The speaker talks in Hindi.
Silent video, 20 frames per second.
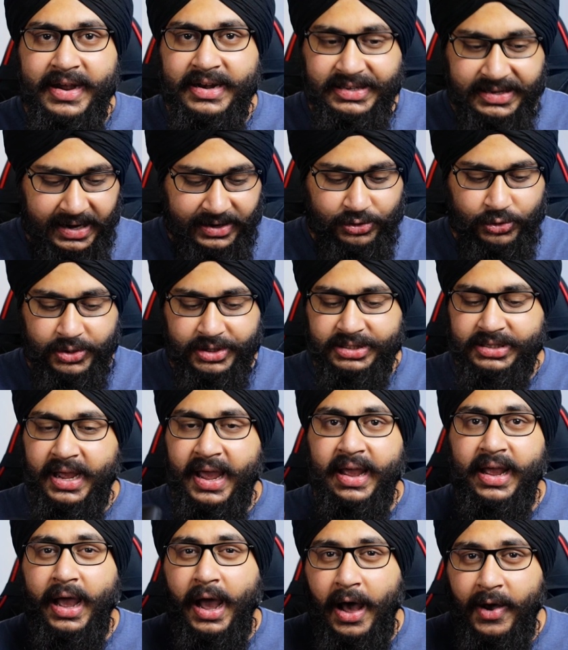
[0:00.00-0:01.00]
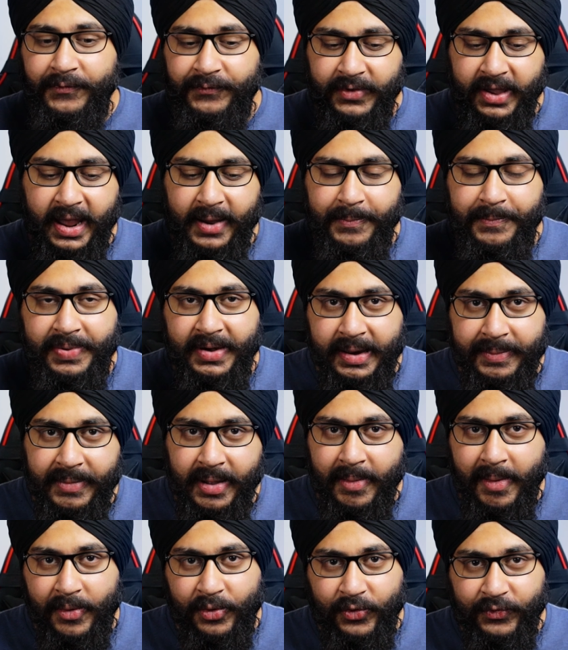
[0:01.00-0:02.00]
एंड डिजाइन जो इसका है काफी एक
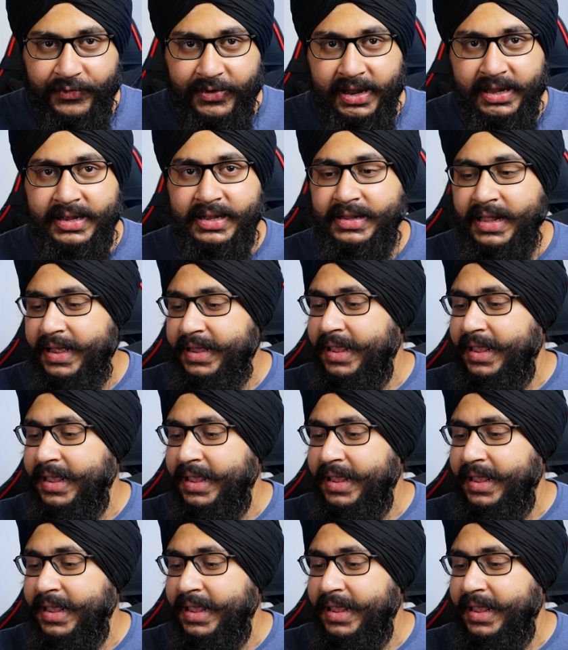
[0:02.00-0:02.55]
प्रीमियम आपको फील देता